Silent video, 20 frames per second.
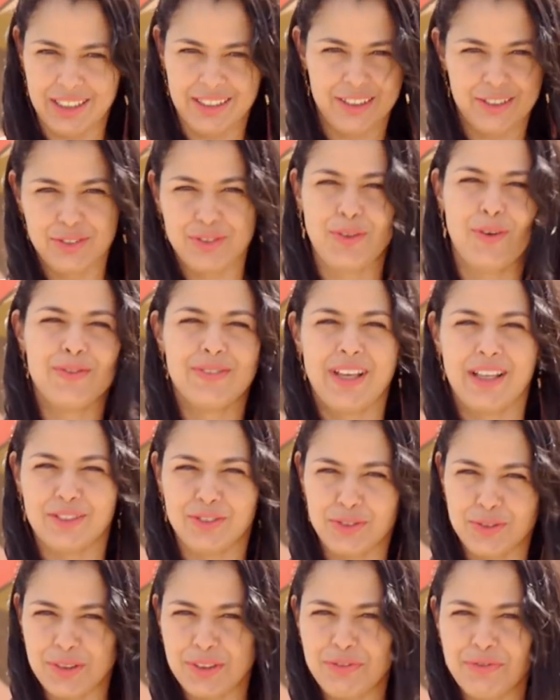aqui os
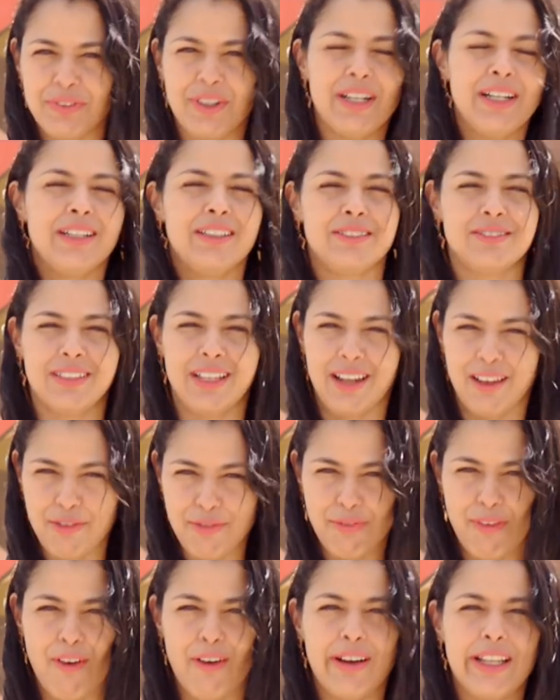contatos do IFAM, o
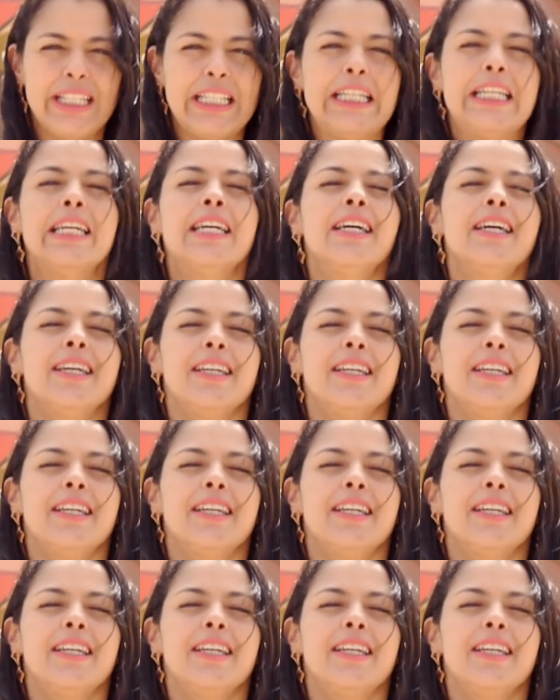telefone